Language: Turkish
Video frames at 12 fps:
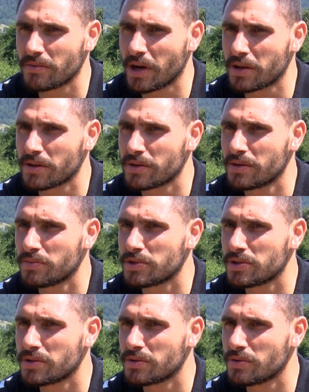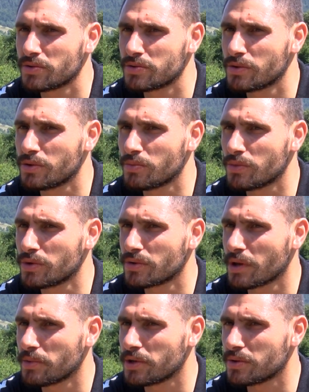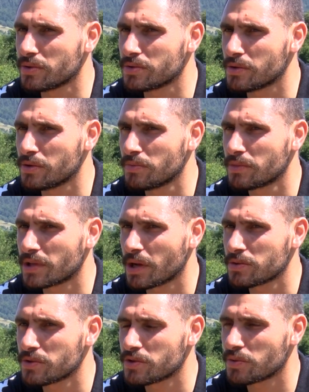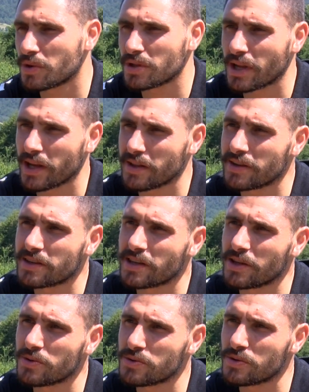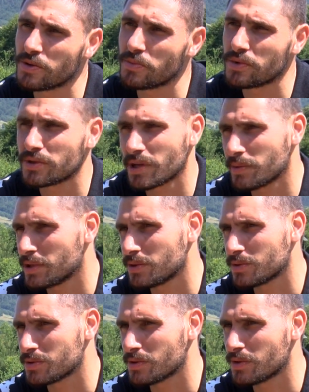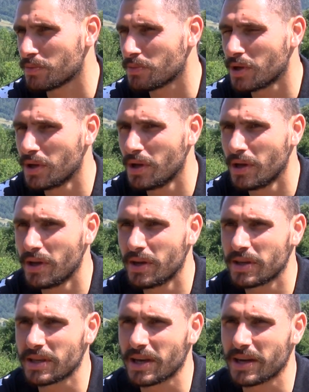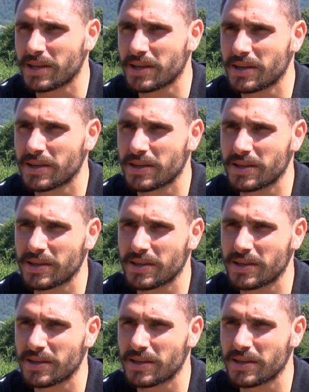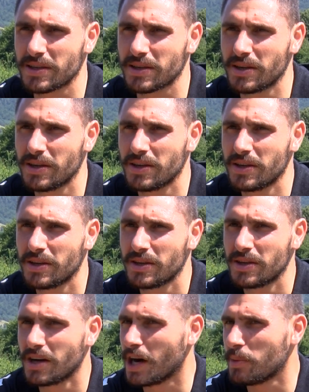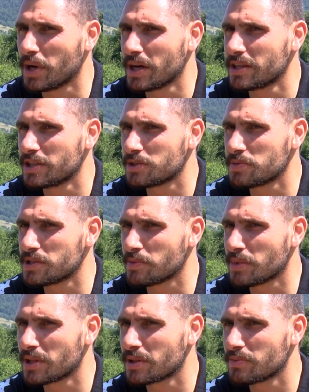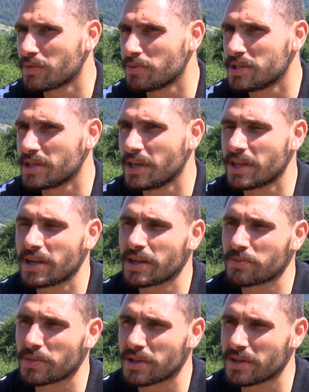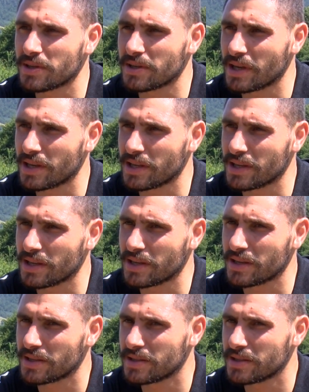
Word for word: ayrıldığım için üzüldüm mü? Tabii ki üzüldüm. Trabzonspor'dan ayrılırken üzüldüm mü? Tabii ki üzüldüm. Yani e, ama hiçbir zaman bu bizi geri atmadı. Yani